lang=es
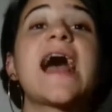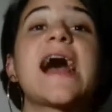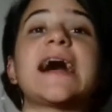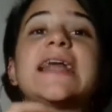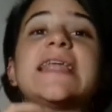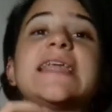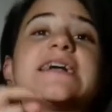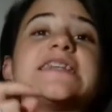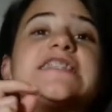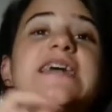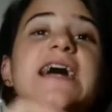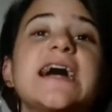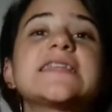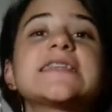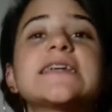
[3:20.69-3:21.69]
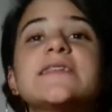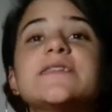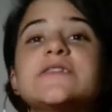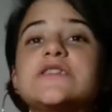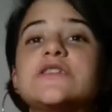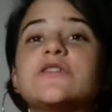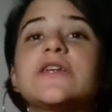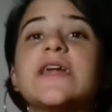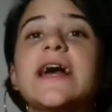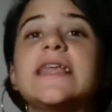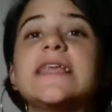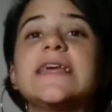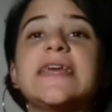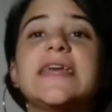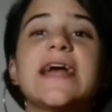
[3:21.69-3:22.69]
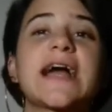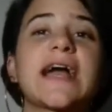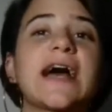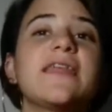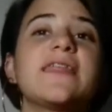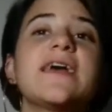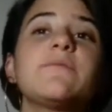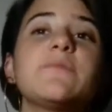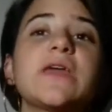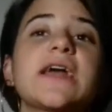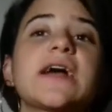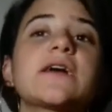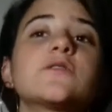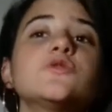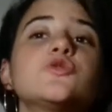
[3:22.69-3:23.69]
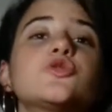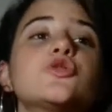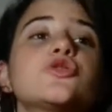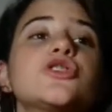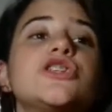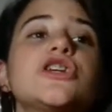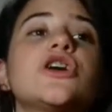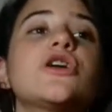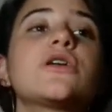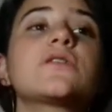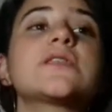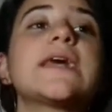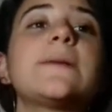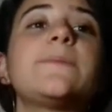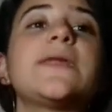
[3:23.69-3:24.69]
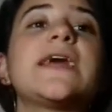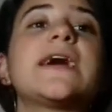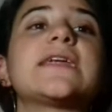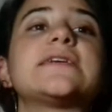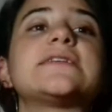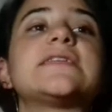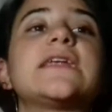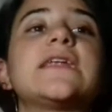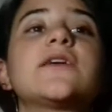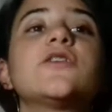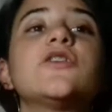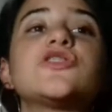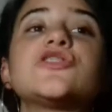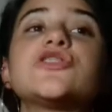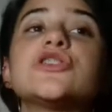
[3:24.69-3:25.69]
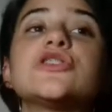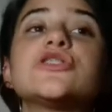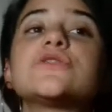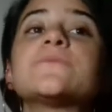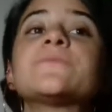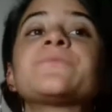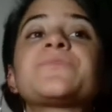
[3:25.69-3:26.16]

a la ya tradicional y académica construcción de planes de negocios